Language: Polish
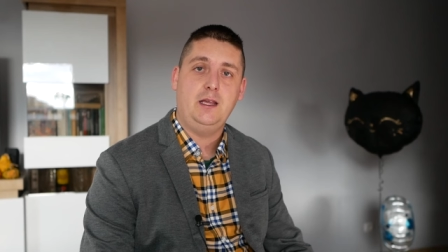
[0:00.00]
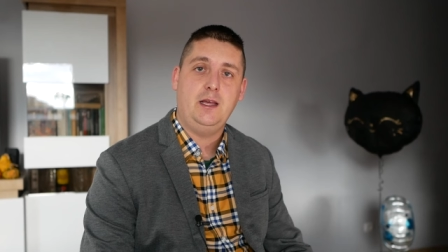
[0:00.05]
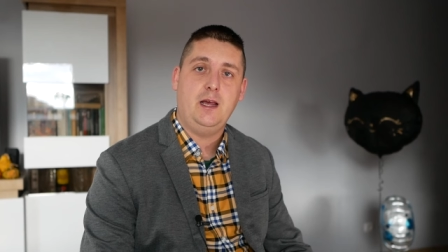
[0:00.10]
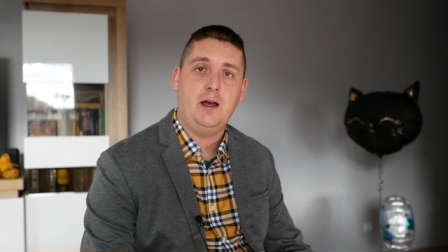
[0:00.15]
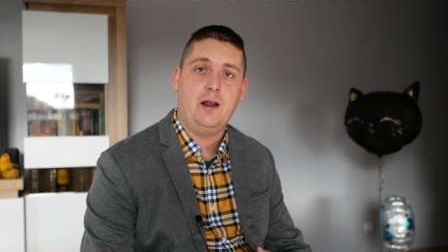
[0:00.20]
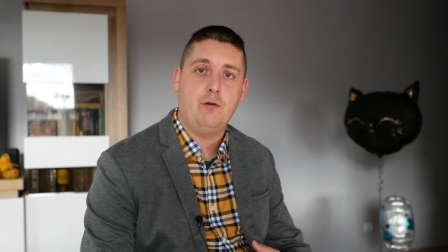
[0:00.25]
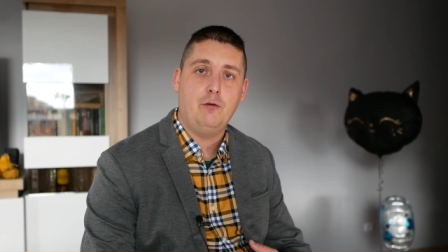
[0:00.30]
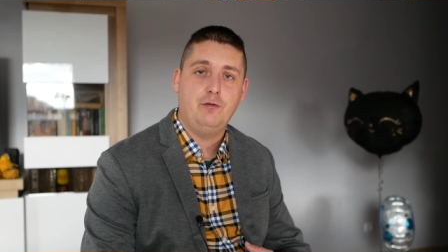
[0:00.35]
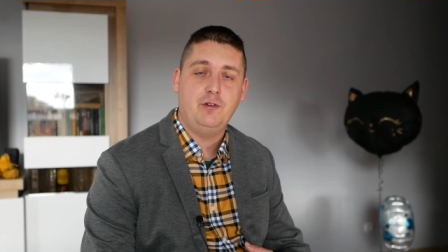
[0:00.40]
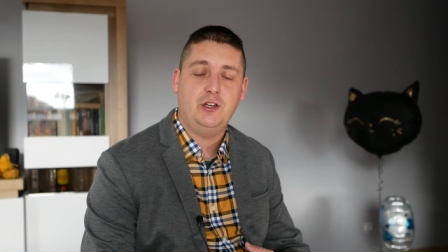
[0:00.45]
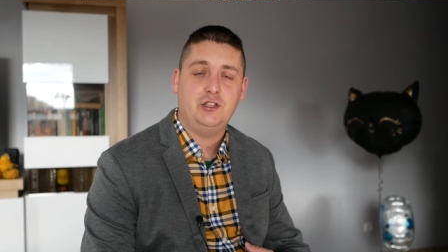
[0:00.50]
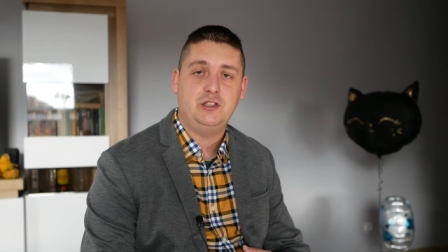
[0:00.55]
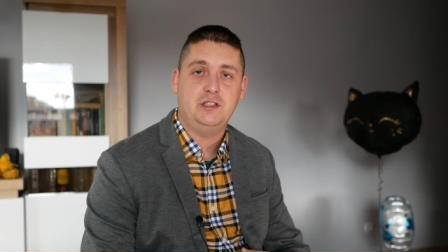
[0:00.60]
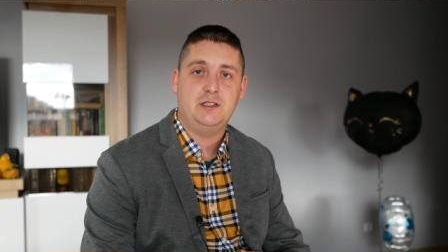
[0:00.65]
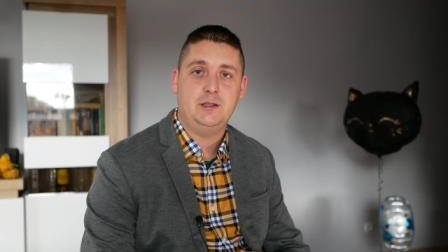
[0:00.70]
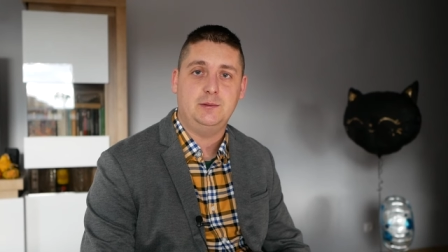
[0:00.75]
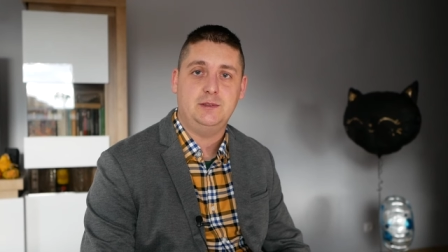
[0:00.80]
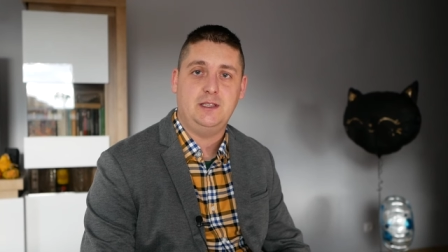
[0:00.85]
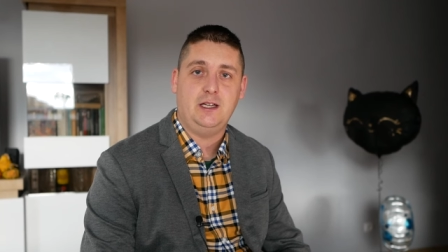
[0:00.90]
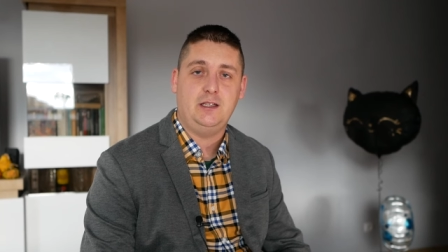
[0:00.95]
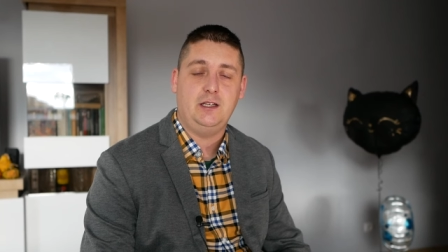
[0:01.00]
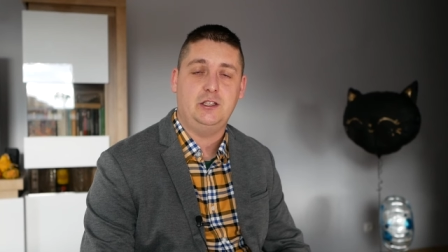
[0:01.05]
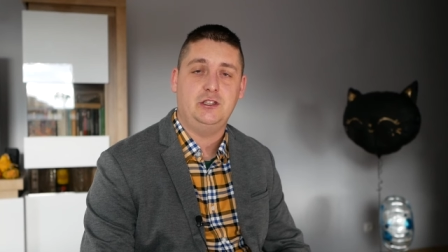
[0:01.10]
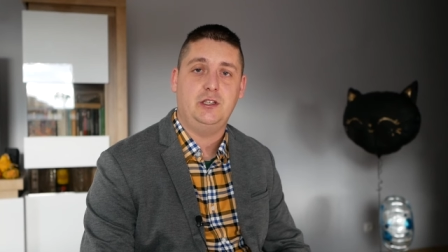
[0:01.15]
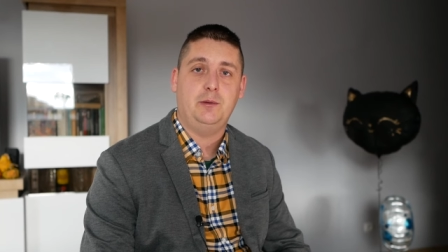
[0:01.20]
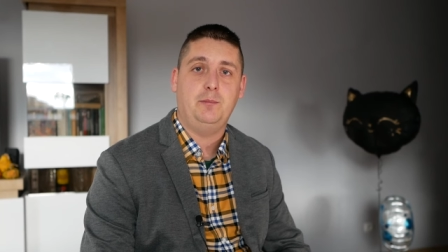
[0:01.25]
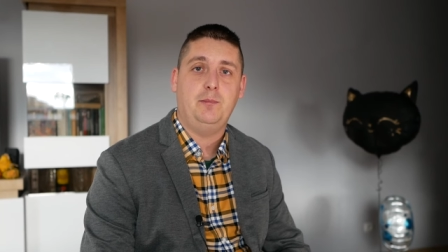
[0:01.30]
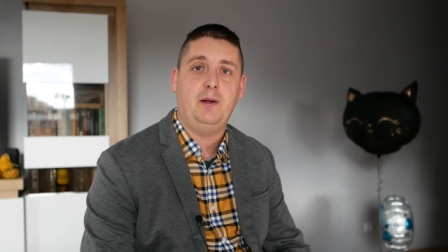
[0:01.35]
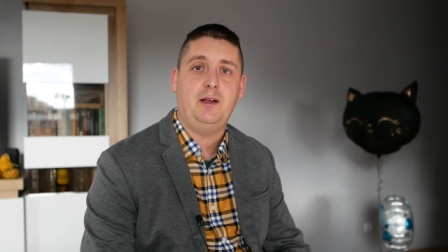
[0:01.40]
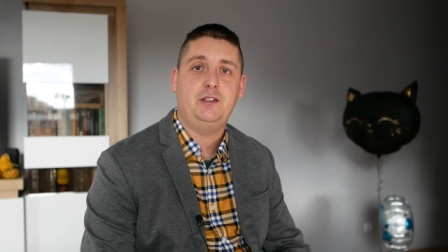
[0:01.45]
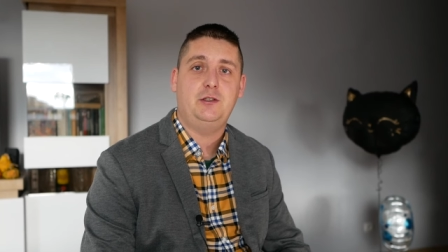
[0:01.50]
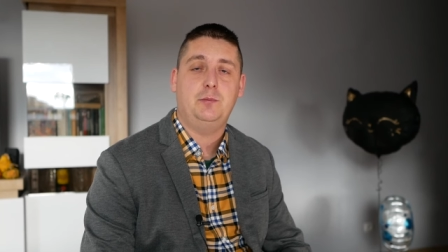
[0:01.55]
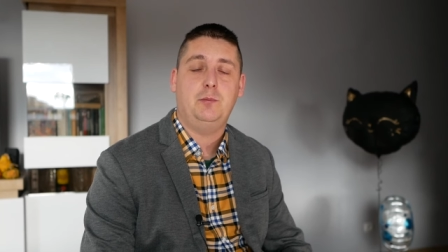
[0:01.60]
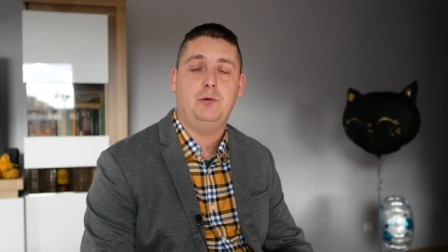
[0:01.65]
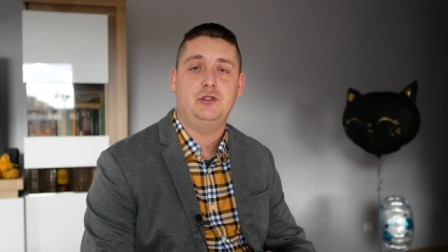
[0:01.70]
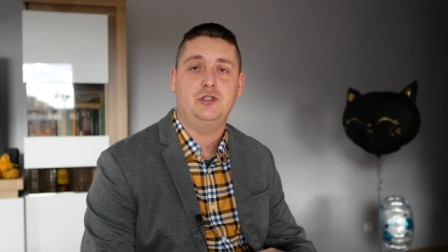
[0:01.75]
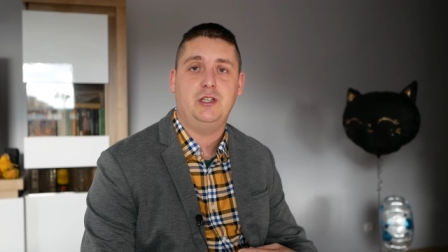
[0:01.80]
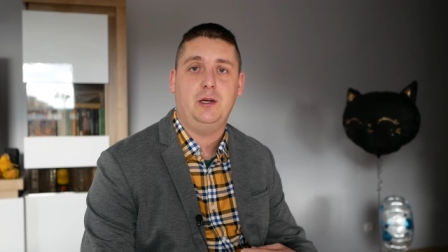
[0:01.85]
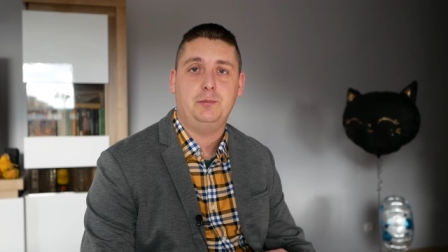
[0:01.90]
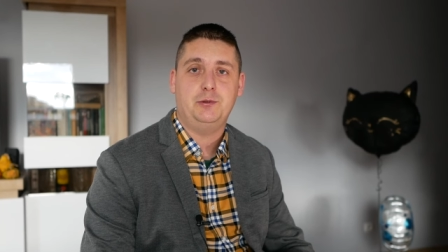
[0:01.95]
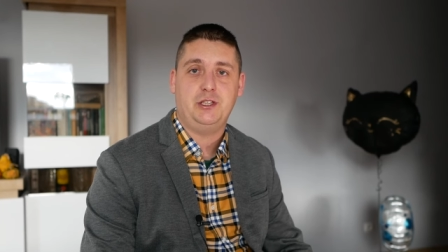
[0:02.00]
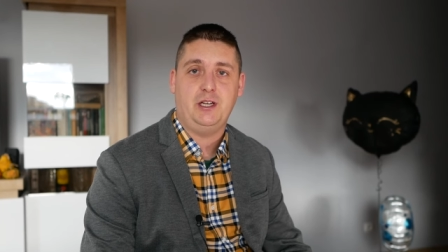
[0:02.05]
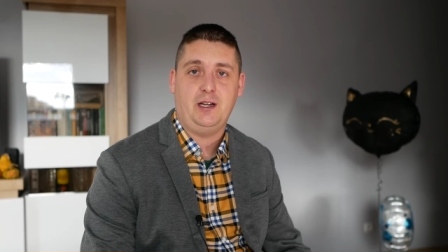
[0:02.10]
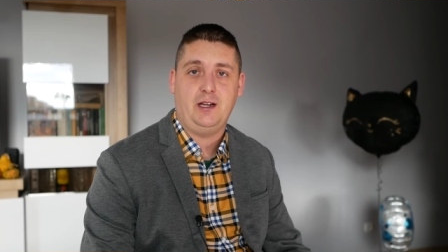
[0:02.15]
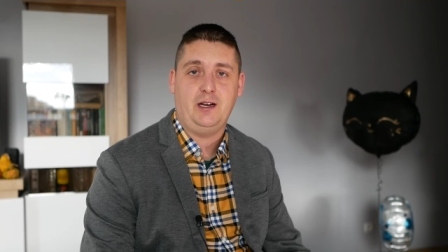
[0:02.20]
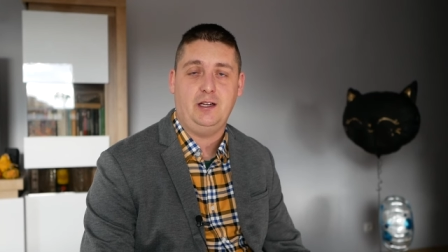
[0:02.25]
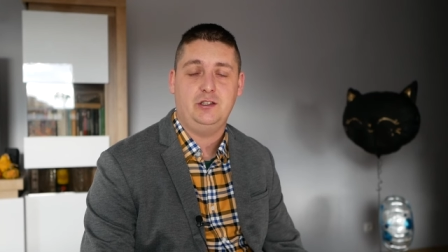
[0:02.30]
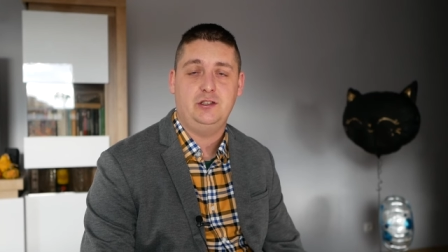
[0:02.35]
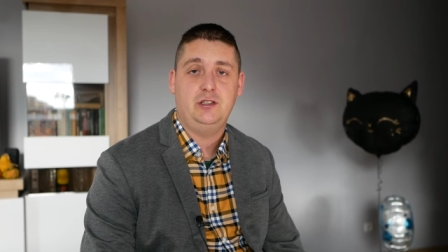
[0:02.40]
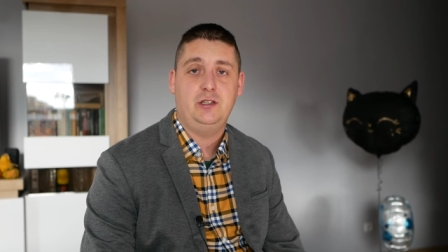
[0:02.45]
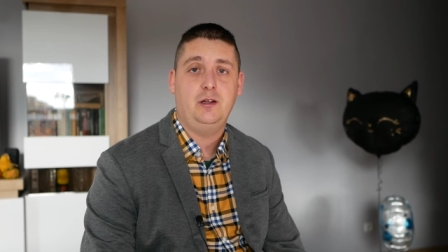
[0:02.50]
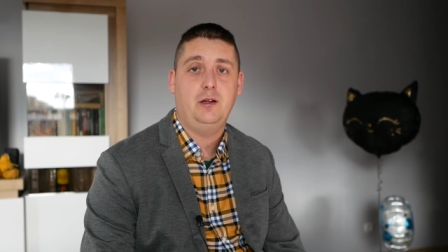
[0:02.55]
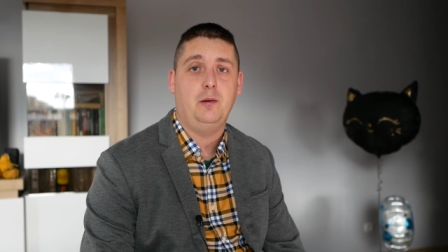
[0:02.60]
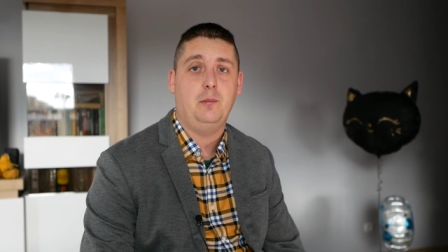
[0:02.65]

Ja również jestem zdania, że mecz można przegrać.